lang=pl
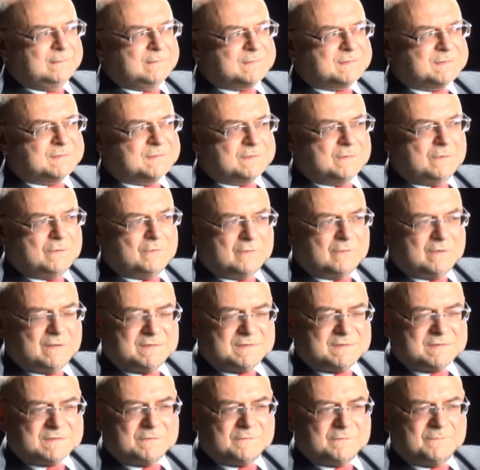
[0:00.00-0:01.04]

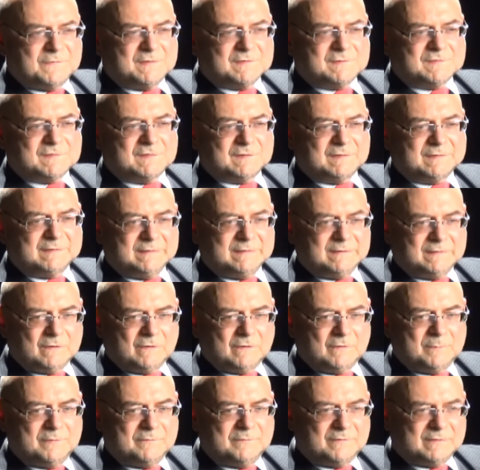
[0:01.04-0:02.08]
zlokalizować tych
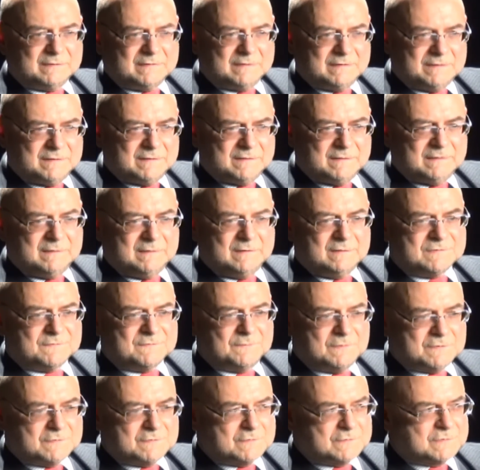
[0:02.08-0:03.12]
obywateli
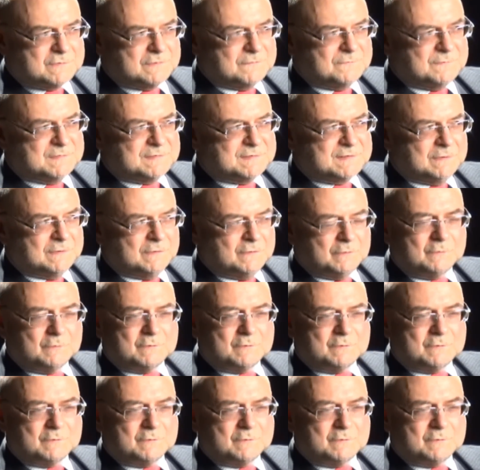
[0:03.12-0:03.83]
Związku Sowieckiego,